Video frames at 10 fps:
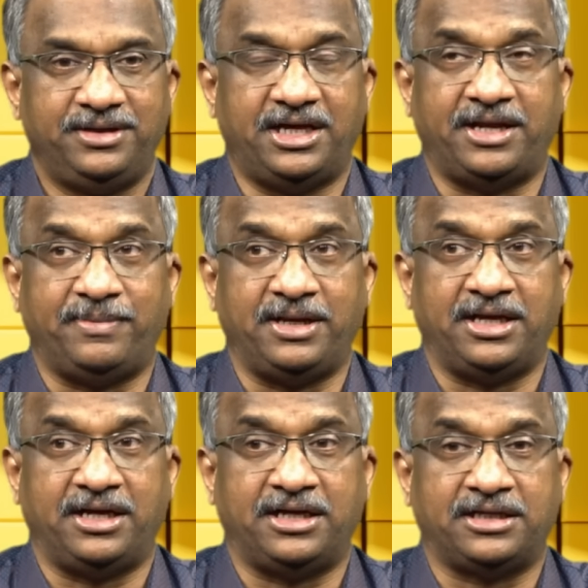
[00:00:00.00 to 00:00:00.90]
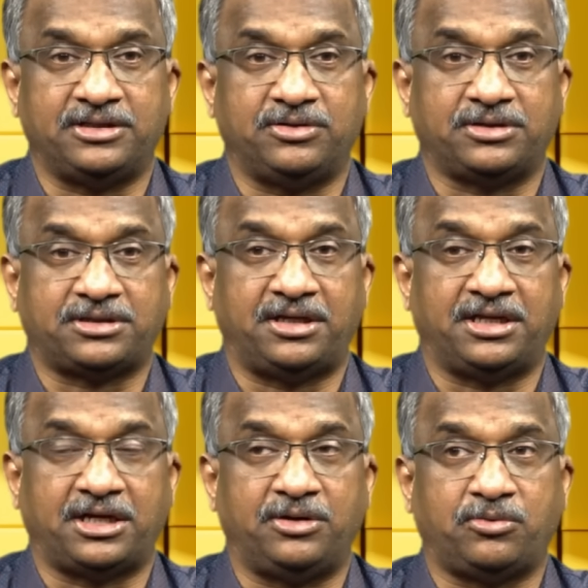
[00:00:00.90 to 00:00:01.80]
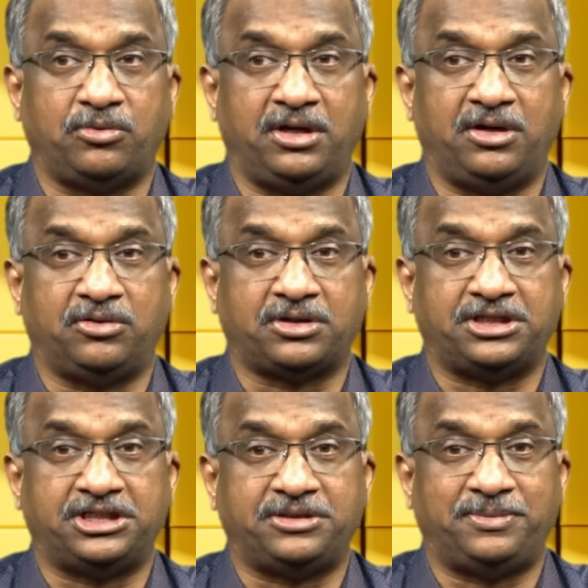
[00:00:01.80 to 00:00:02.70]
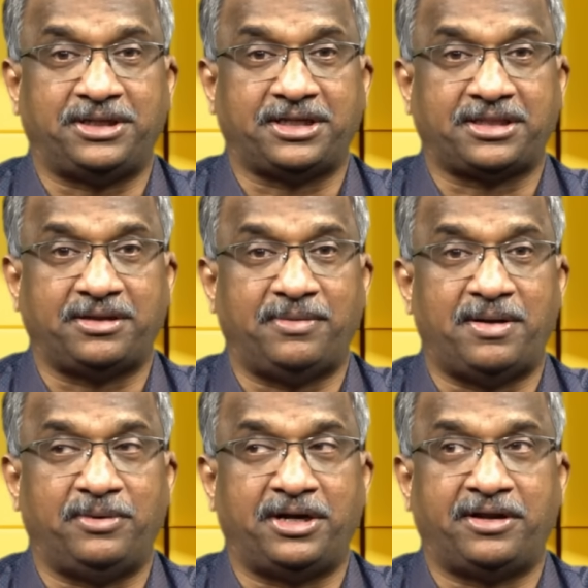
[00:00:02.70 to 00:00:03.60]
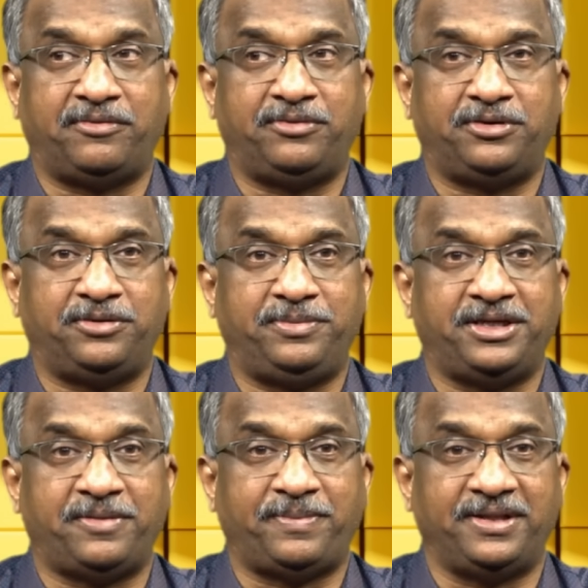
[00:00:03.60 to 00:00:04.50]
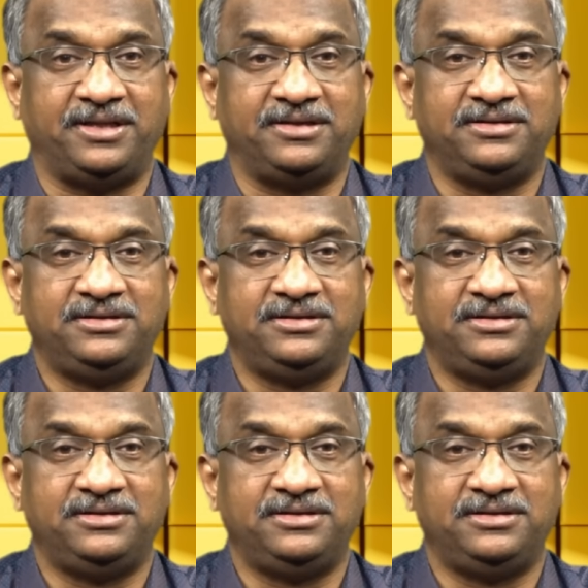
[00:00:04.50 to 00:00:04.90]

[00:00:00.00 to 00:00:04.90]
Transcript: నార్మల్గా తనకు అనుకూలంగా ఒక జడ్జిమెంట్ వస్తే మామూలు అడావుడు ఉండదు బీజేపీది